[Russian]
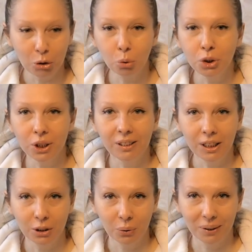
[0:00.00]
тот
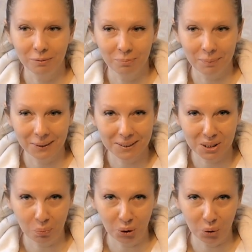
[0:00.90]
человек, который, в
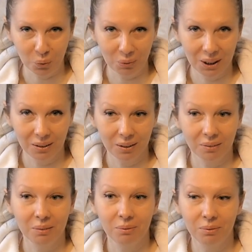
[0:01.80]
принципе, не умеет
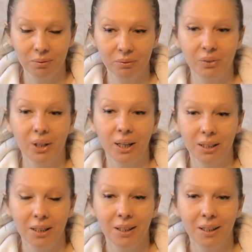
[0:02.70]
э, врать.